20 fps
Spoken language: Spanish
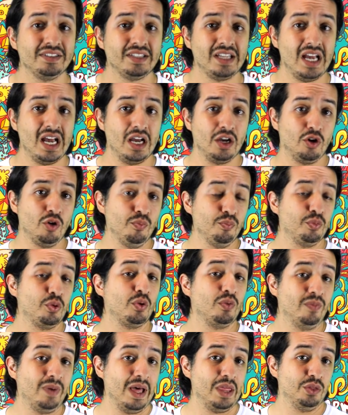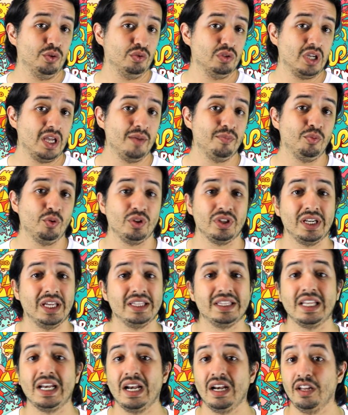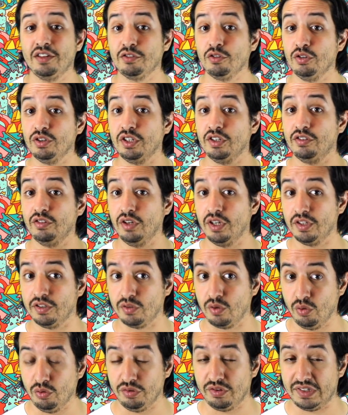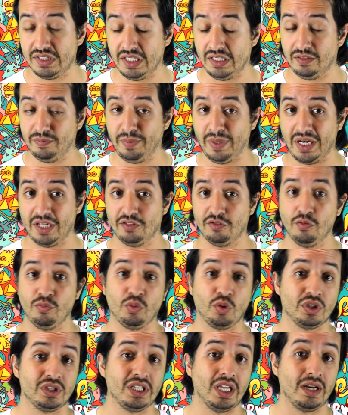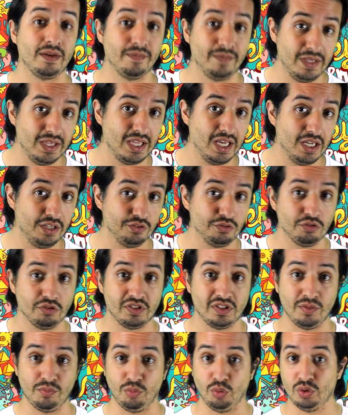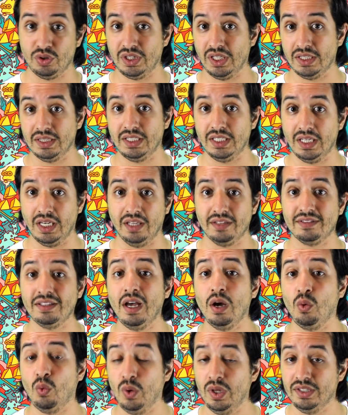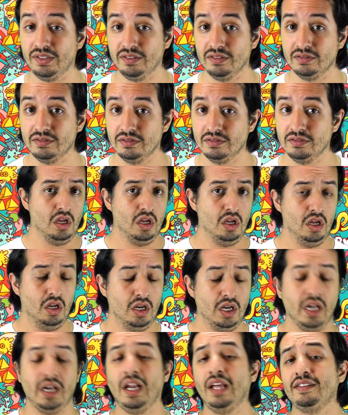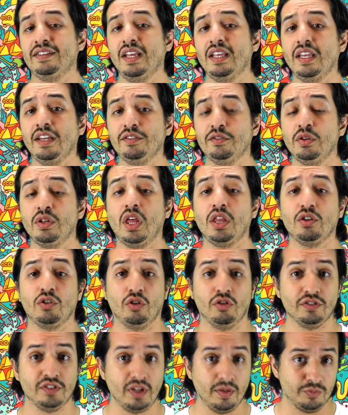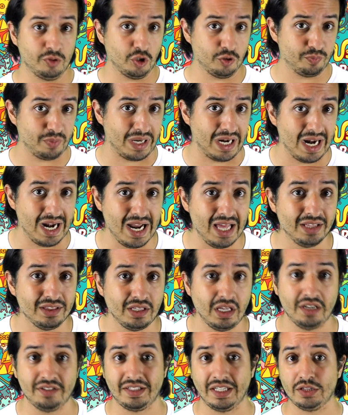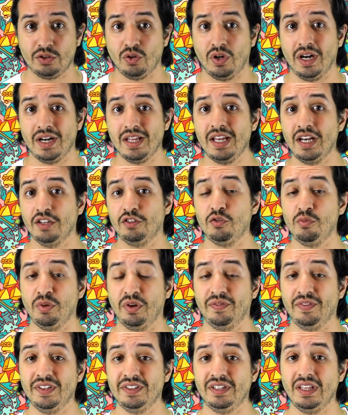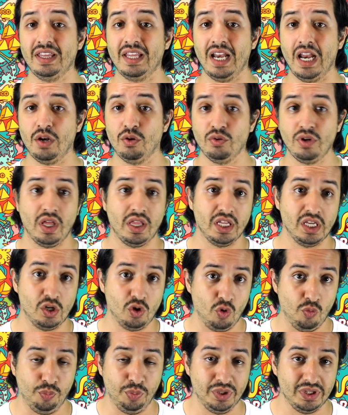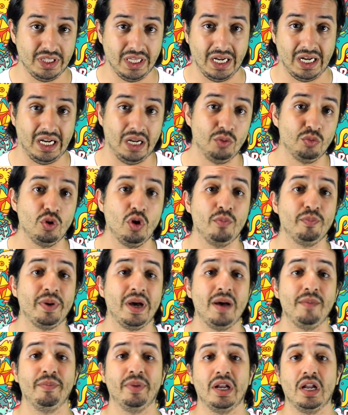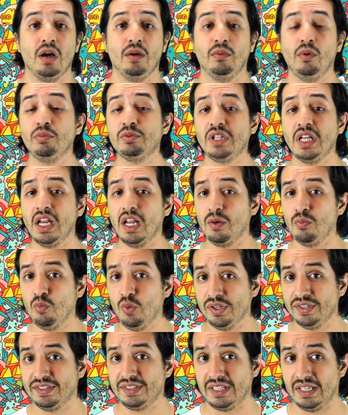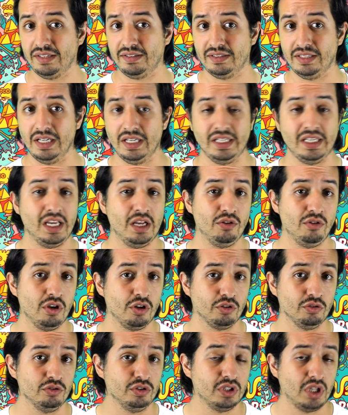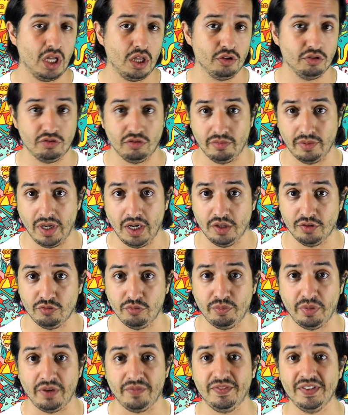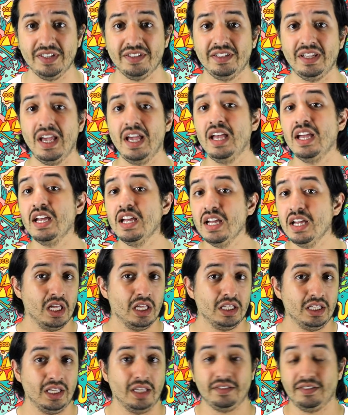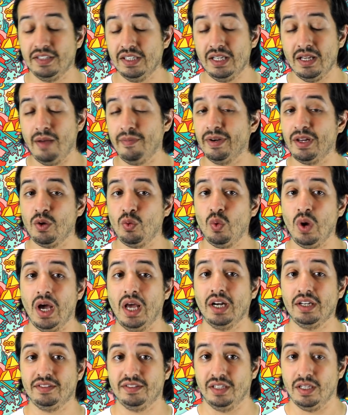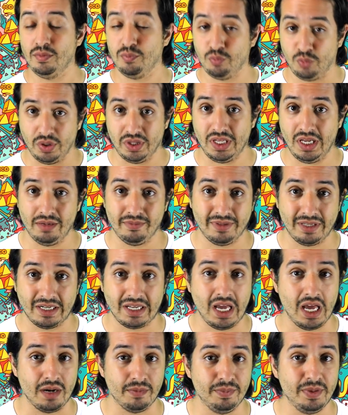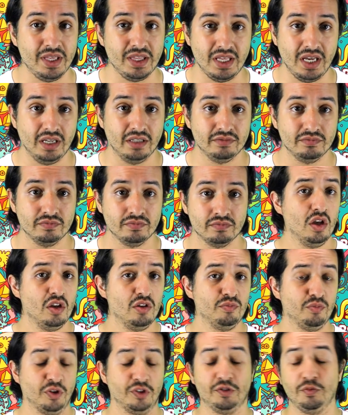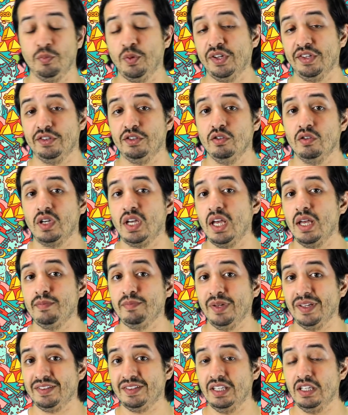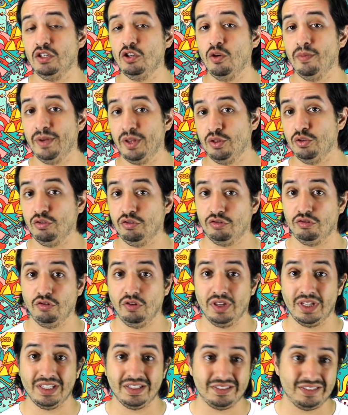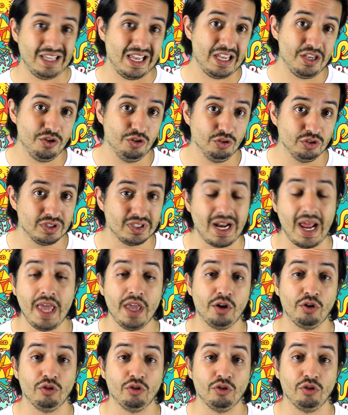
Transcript: se ha comprobado que podría tener las condiciones justas para soportar vida en sus hipotéticas aguas. La NASA ya ha estudiado conceptos para landers que tocarían la superficie de la luna de Júpiter Europa para obtener muestras del hielo encontrado sobre la superficie y así averiguar si puede albergar vida. Por supuesto que este novedoso diseño trae